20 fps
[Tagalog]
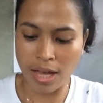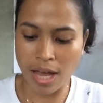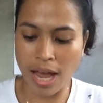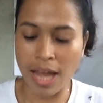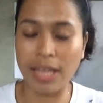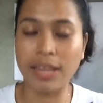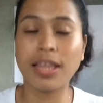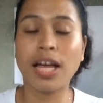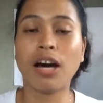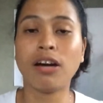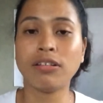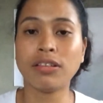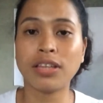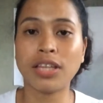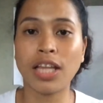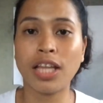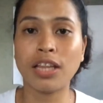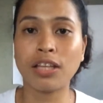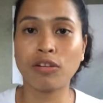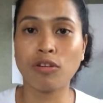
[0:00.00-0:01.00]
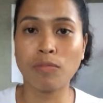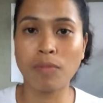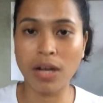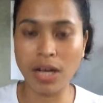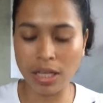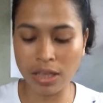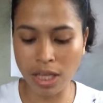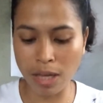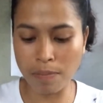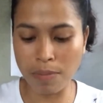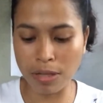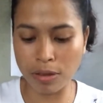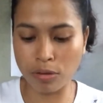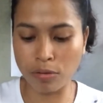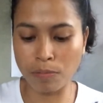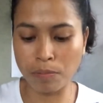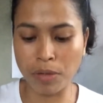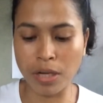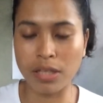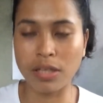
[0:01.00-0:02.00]
I doubt then kung maganda ba
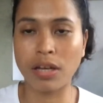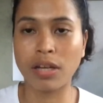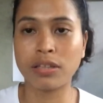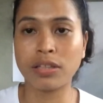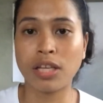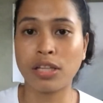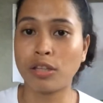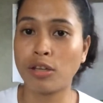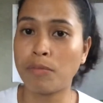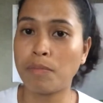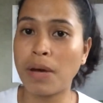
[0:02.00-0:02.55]
tong product na to.